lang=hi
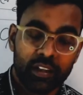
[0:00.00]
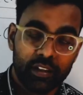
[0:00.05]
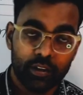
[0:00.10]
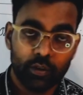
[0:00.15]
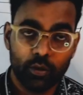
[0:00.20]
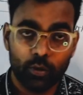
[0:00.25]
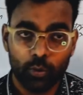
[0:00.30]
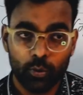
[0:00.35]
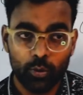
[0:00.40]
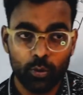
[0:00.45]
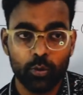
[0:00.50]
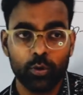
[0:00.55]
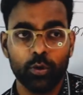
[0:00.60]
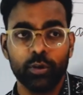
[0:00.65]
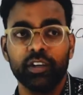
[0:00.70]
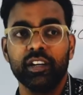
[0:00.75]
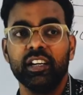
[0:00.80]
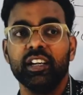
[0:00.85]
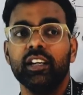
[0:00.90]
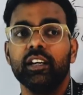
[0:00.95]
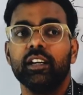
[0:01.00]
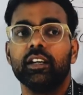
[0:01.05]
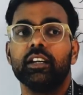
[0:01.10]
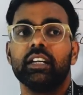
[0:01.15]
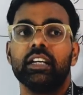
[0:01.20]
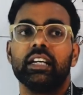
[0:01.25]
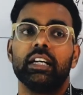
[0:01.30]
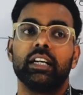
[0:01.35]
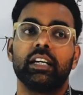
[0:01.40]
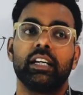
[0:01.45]
देखो ग्लूकोन डी
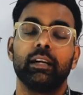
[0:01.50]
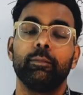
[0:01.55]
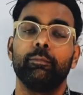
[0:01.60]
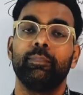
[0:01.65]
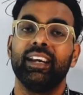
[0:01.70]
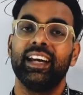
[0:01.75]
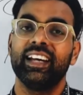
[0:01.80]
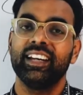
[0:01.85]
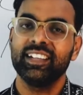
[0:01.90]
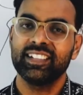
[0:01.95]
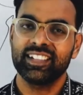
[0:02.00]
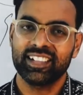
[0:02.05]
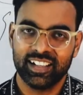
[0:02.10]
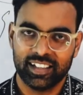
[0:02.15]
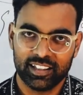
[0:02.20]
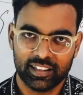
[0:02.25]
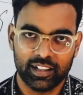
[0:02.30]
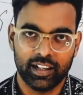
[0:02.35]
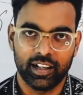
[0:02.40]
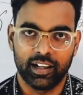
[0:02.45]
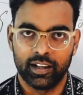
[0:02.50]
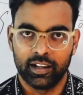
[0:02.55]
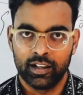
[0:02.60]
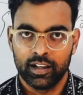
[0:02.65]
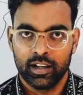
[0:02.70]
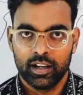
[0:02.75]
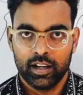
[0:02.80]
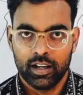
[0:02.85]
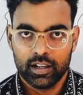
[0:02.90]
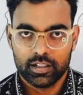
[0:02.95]
रिप्लेनिश करता है
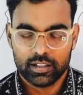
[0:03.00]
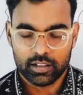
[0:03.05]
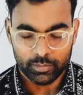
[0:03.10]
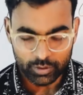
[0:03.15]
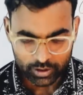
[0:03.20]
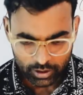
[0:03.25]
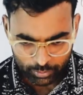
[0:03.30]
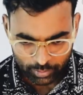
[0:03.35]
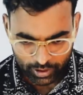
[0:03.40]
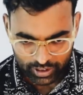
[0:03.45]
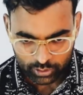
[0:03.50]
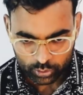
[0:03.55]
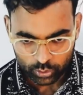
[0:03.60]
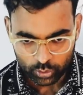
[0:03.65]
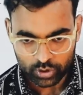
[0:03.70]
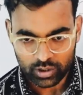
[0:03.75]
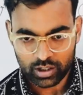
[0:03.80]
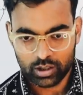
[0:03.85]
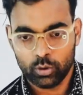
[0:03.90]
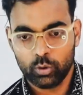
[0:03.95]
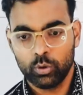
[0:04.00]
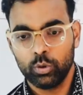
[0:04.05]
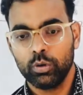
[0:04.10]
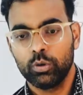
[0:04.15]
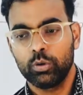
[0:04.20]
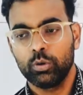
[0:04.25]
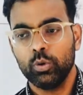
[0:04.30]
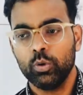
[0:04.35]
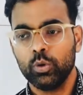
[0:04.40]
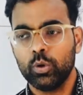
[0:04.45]
समझ रहे हो बात को
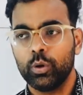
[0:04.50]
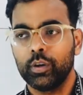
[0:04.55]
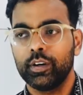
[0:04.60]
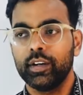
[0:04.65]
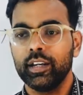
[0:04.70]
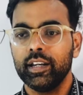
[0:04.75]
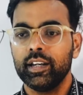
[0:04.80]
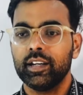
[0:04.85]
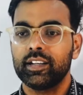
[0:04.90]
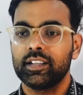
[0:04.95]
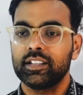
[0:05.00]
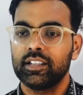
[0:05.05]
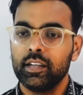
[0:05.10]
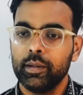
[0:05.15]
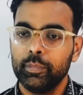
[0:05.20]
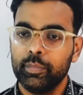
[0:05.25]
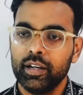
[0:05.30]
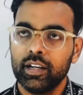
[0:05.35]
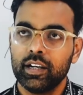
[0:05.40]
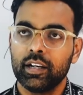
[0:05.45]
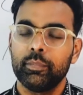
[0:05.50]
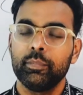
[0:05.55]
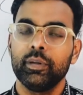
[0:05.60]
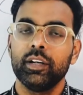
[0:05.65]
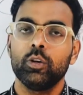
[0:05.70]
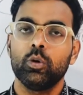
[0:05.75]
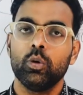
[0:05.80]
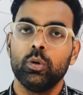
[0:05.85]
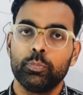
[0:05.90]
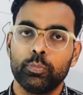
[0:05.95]
ग्लूकोन डी किसी भी
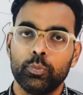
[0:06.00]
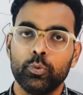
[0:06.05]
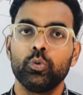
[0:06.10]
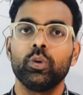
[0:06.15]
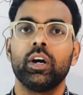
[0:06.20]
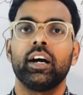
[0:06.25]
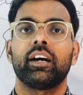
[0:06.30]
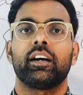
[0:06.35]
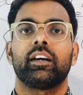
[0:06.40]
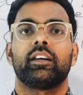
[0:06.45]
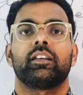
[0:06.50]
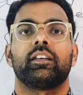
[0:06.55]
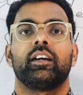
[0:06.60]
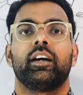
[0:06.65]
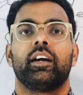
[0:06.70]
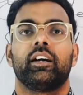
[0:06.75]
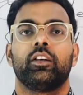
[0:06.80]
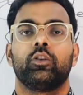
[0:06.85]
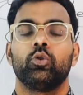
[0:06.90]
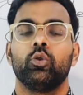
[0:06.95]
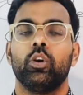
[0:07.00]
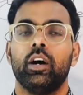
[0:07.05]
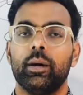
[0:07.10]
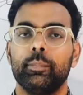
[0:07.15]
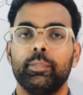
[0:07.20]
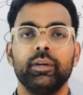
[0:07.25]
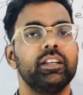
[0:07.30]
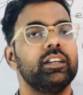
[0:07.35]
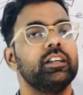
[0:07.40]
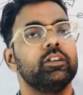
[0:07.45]
कमी को पूरा करता है तो
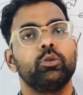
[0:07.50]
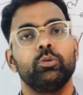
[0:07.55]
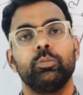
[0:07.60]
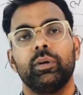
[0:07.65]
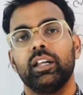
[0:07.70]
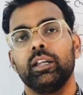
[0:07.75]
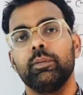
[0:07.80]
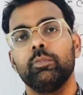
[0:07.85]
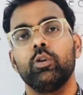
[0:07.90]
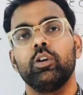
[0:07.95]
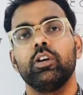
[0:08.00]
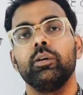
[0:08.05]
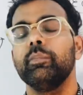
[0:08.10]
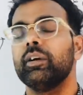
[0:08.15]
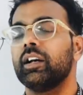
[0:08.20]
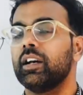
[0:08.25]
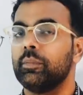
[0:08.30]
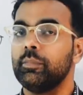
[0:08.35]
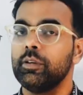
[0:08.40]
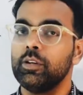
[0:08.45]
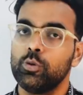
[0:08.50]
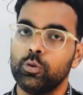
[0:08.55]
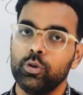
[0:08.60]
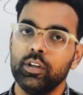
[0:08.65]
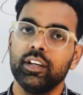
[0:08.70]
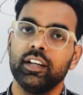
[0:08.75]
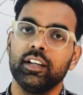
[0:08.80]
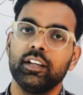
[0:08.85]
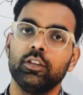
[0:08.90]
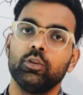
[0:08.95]
अभी तक तुम्हारी बॉडी में कमी
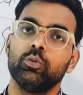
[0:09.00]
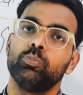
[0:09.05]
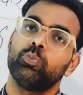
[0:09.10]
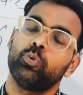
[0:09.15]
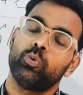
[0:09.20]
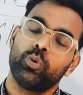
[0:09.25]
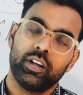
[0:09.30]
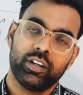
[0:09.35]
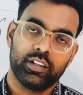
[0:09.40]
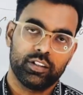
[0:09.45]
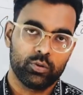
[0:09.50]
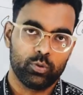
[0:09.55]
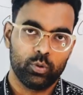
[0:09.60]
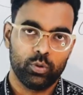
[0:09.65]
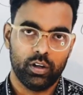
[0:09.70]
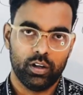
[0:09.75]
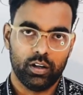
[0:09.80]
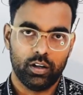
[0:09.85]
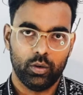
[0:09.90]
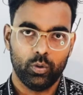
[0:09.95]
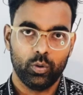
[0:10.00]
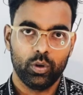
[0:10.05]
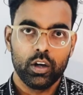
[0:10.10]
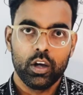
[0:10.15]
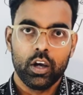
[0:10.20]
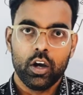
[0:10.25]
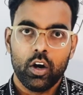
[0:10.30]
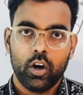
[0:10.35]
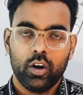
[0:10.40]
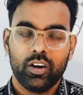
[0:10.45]
हुई नहीं है तो पूरा किसको कर रहे हो
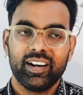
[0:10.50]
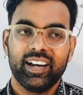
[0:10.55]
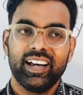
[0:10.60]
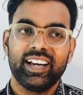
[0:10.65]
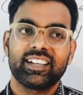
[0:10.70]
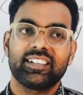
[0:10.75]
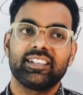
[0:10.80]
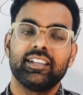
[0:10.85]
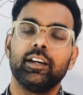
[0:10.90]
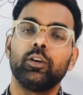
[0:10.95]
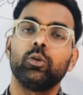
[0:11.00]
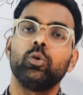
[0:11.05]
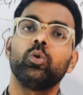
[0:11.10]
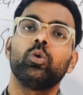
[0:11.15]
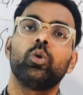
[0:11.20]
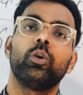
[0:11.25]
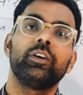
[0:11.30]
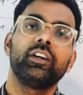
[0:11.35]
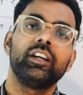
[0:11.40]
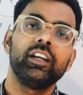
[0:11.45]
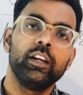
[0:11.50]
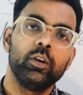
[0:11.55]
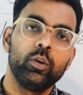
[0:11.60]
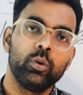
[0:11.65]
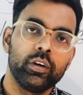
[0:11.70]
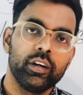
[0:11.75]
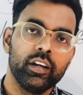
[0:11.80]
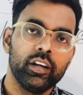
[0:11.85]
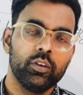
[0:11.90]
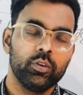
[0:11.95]
और एक्स्ट्रा ग्लूकोन डी
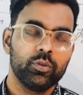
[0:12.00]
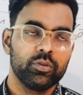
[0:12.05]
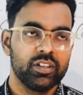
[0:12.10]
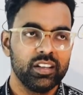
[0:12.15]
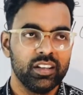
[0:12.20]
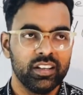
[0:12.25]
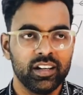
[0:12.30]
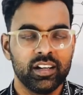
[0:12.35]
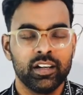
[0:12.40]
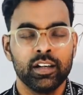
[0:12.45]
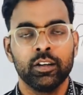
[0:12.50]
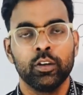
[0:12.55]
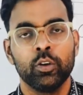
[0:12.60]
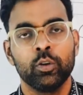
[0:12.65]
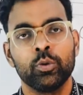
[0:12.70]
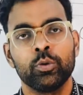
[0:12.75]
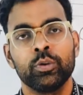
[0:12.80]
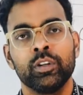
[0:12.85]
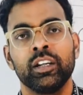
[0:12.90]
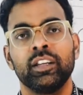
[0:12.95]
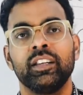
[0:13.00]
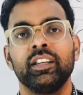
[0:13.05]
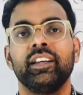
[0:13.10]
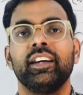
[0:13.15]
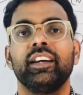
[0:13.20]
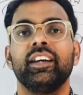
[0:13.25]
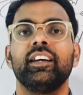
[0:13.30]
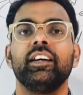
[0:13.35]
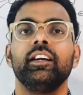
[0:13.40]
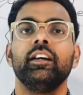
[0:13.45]
लोगे तो उससे दिक्कत और हो जाती
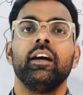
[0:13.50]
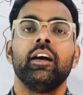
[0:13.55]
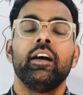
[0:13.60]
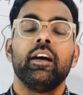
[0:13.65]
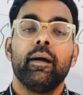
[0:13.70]
है कि